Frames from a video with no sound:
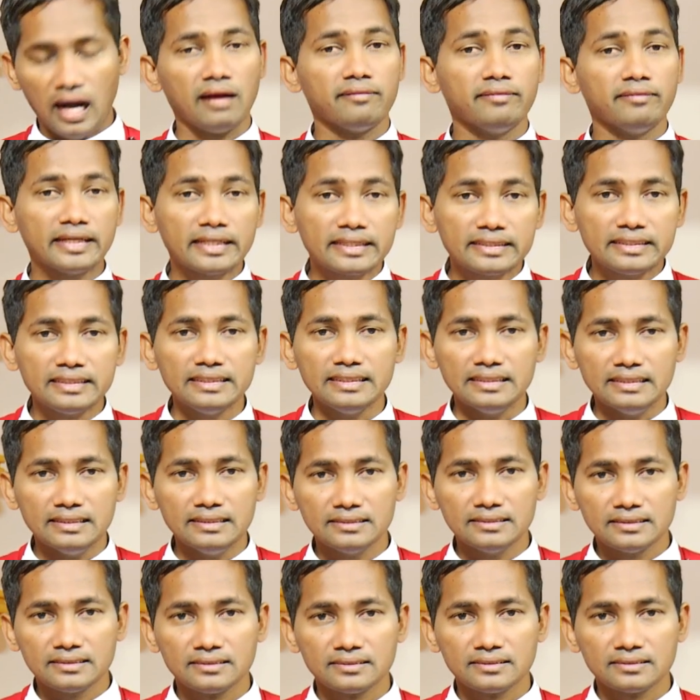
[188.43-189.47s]
ఆ వ్యక్తి
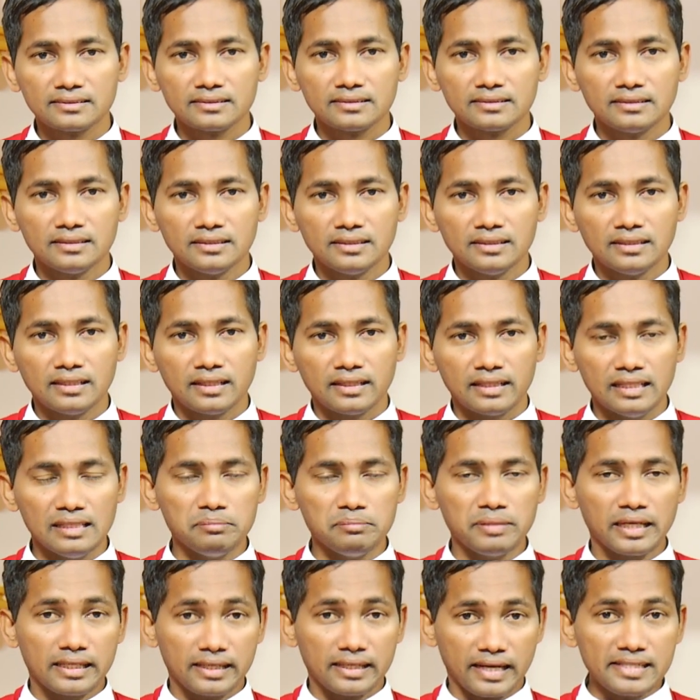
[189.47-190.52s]

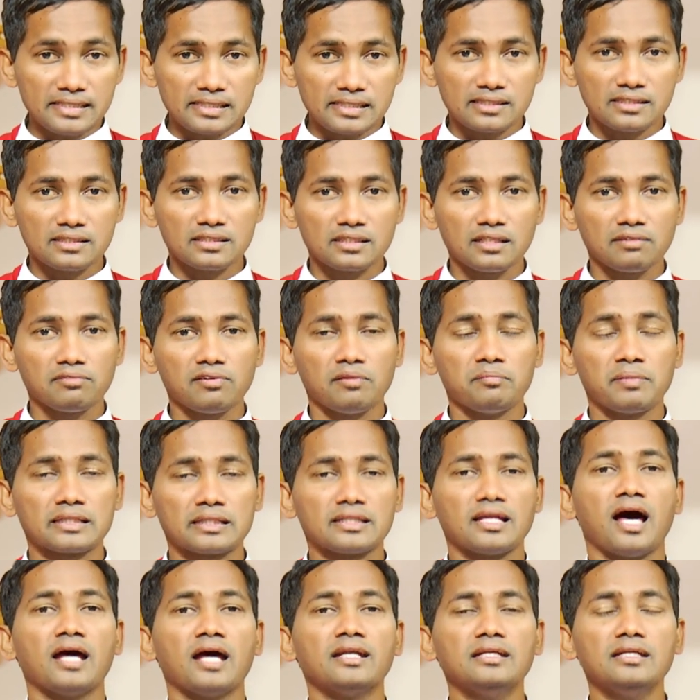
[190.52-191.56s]
ఈమె క్రైస్తవ
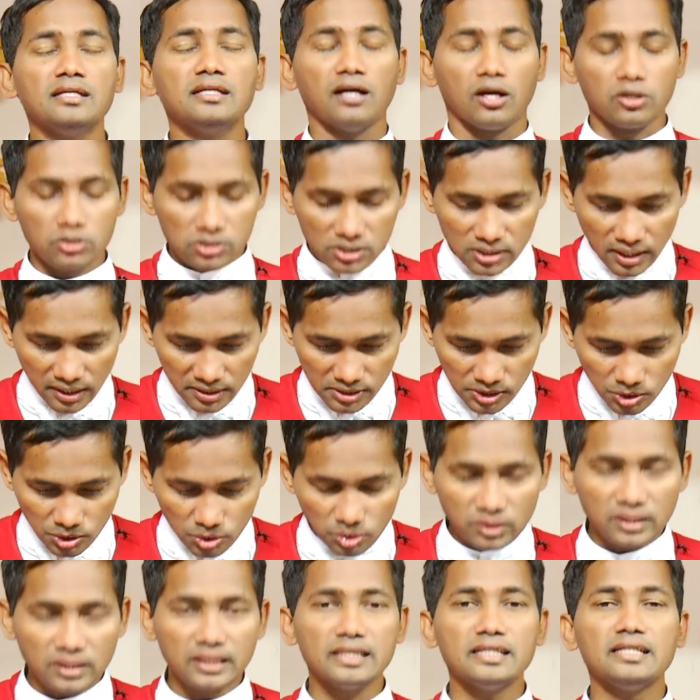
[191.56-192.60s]
మతాన్ని
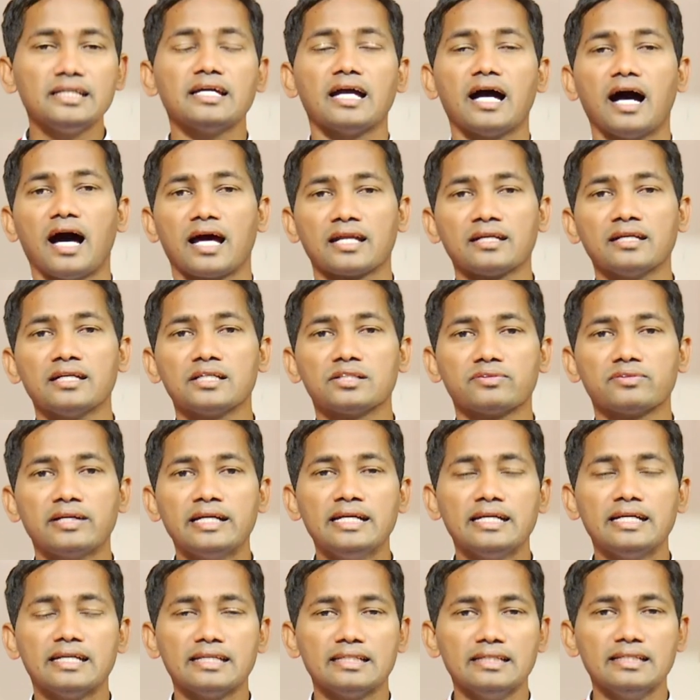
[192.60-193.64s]
అనుసరిస్తుంది
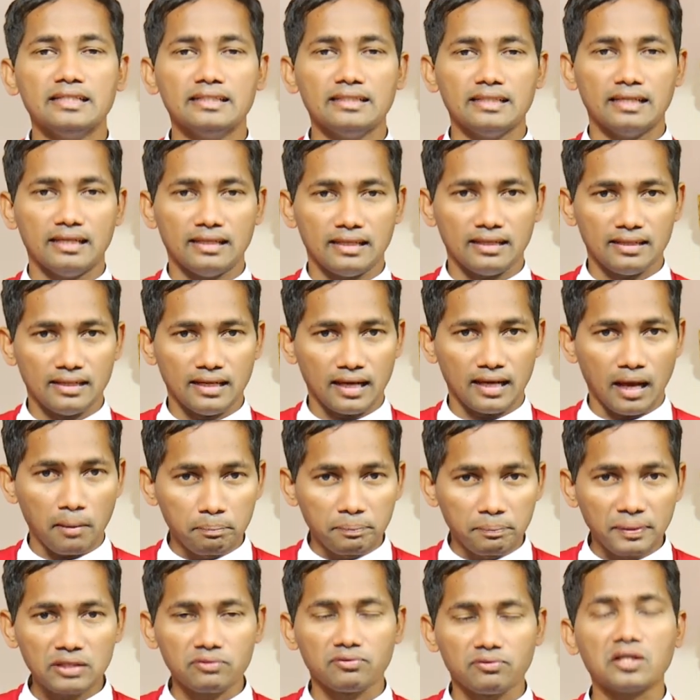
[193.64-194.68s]
అన్నటువంటి
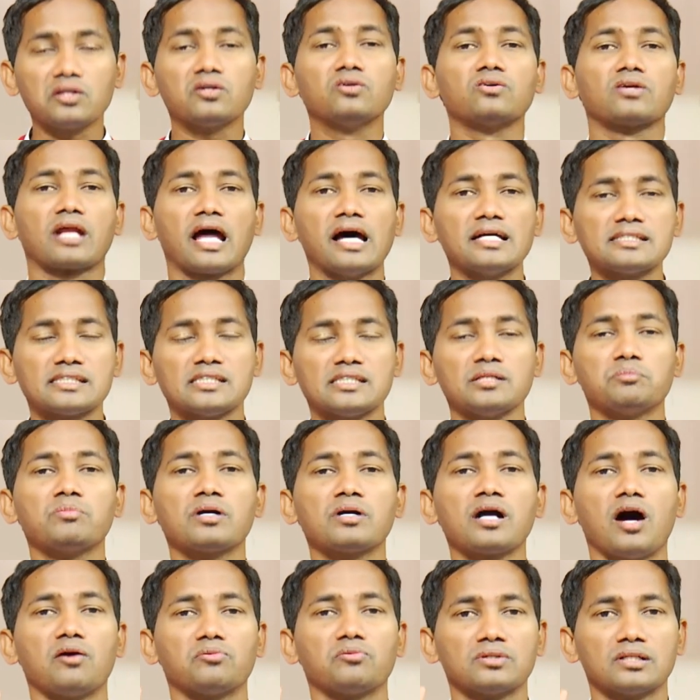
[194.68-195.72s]
అప్పటి వరకు
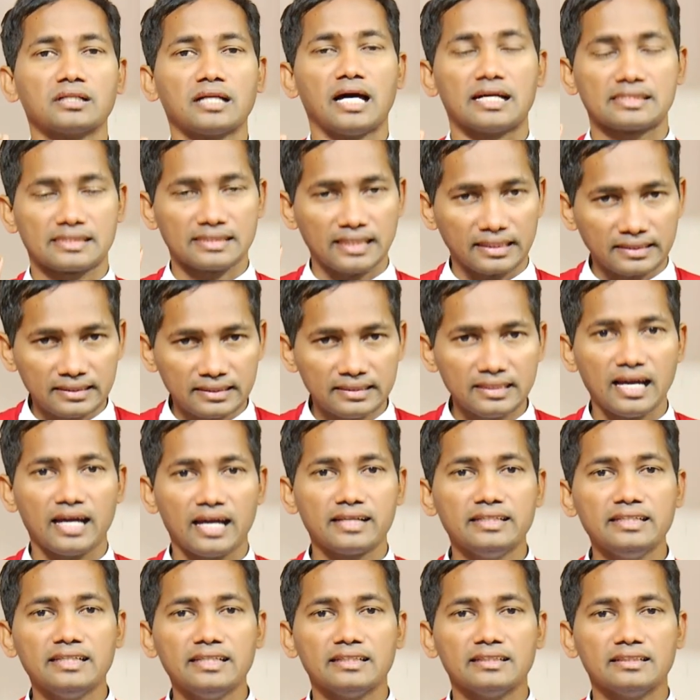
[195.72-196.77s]
రహస్యముగా ఉన్న
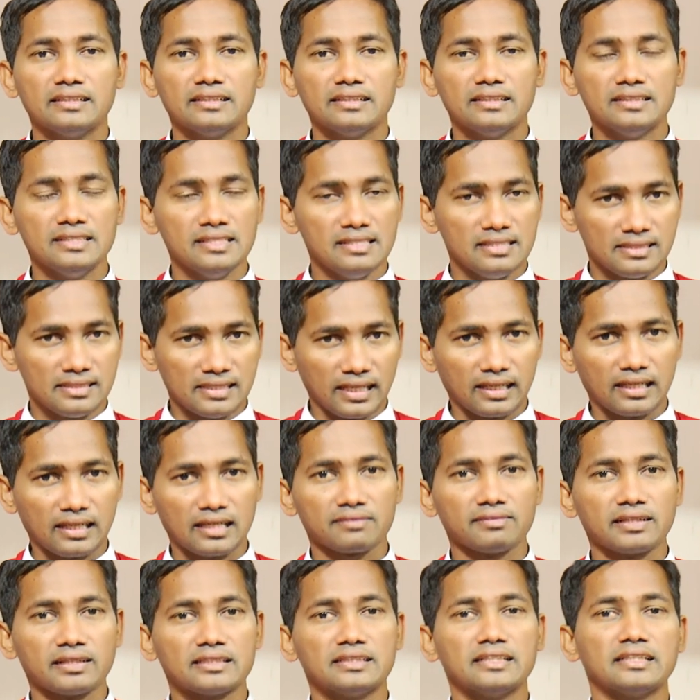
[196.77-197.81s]
సత్యాన్ని
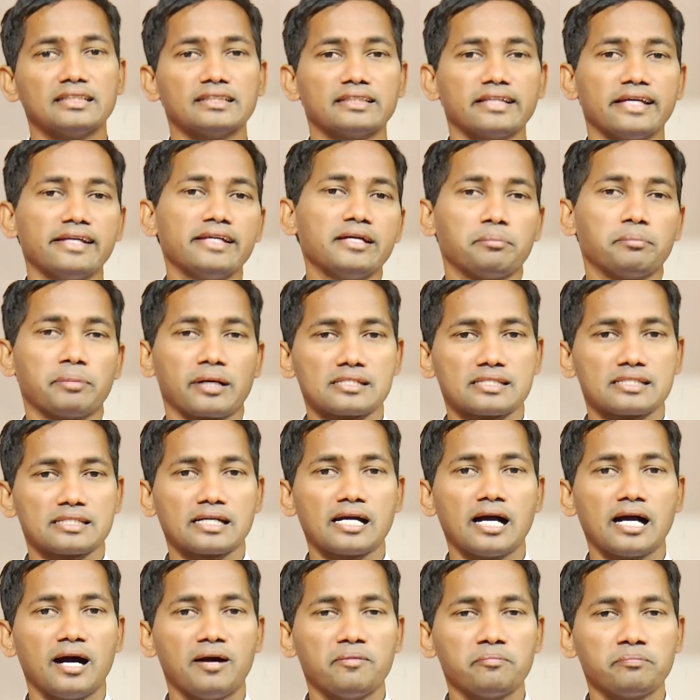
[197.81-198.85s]
చక్రవర్తికి
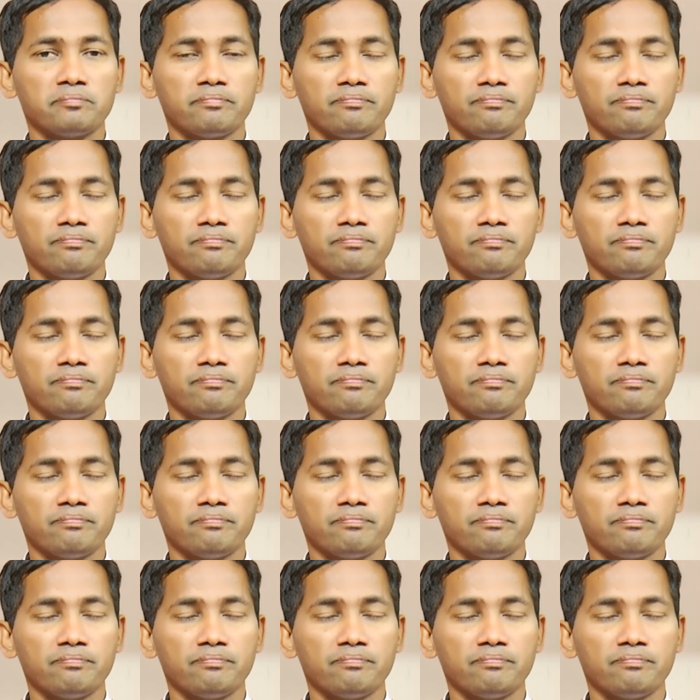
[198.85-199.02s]
తెలియపరచగా